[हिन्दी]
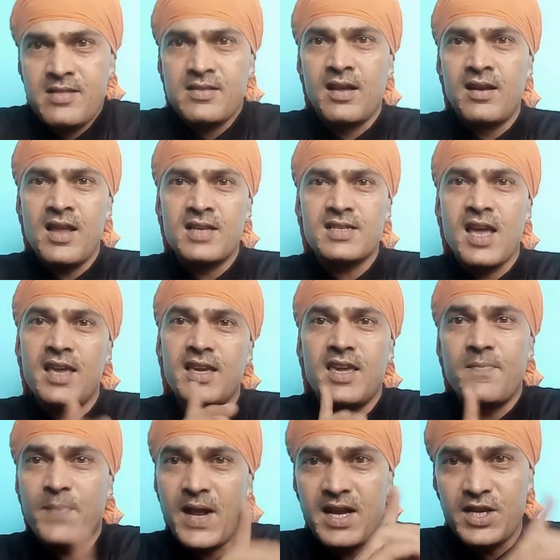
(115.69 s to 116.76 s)
तानाशाही की
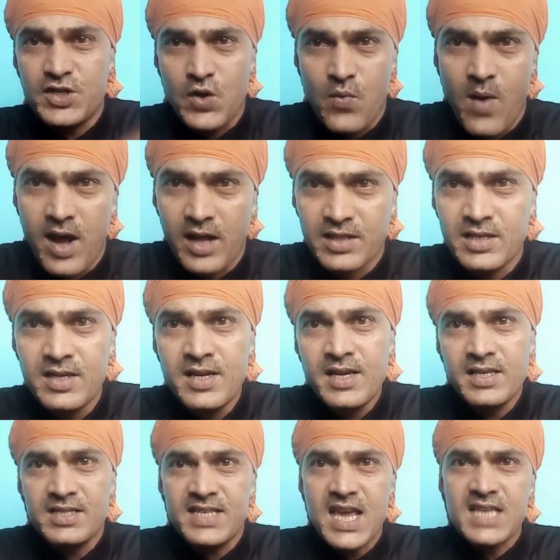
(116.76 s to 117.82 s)
पहली शुरुआत
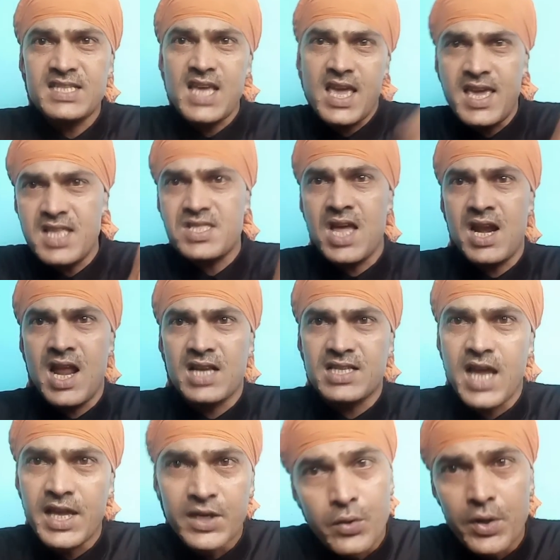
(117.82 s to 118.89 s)
जैसे ही
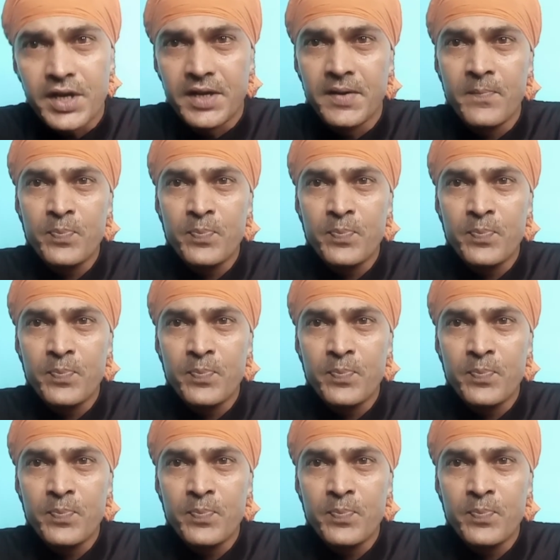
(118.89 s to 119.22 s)
तानाशाही हुई